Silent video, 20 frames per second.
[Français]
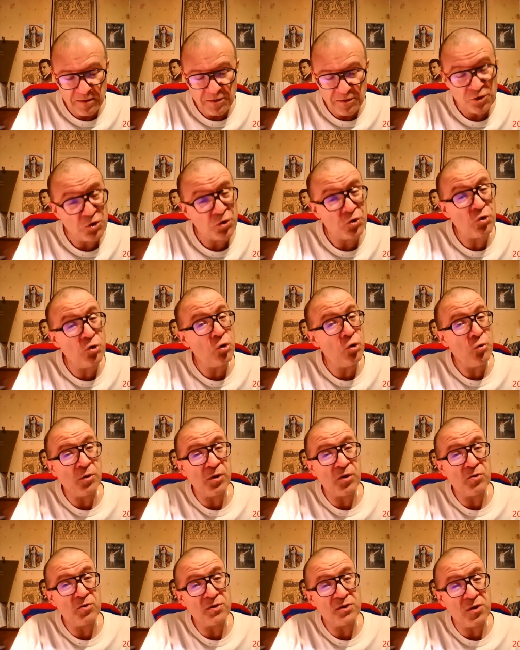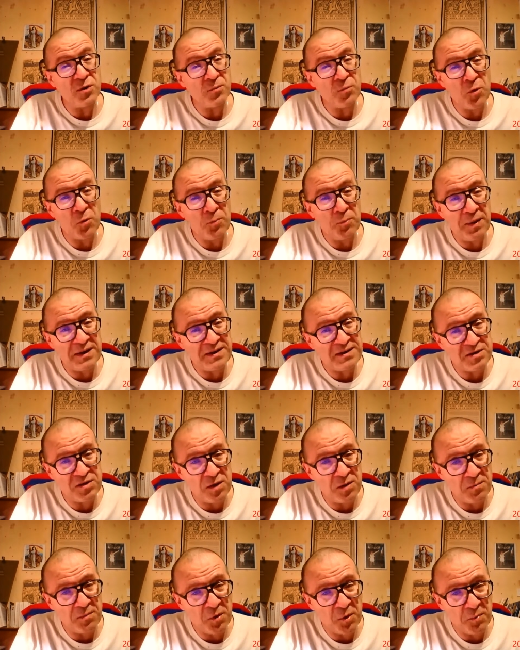Je ne lui ressemble pas
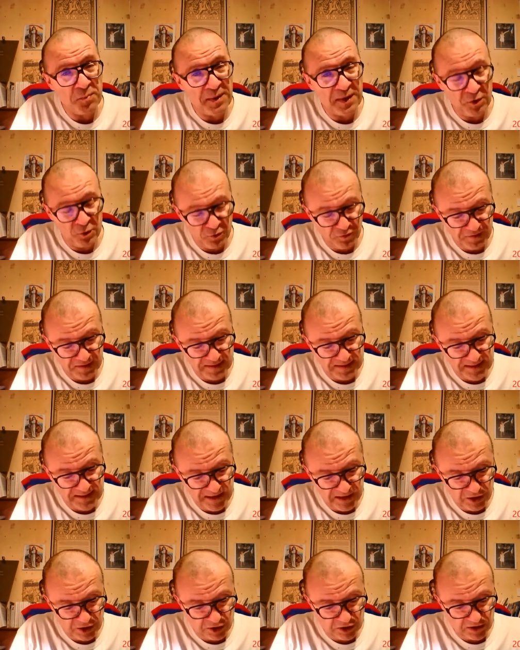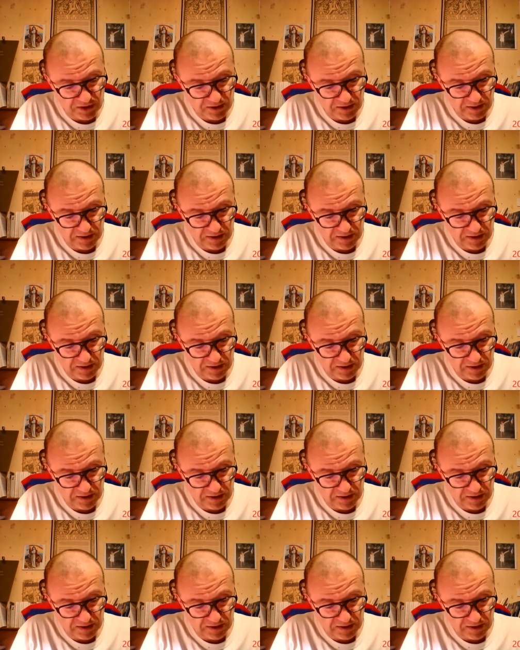seulement par le visage.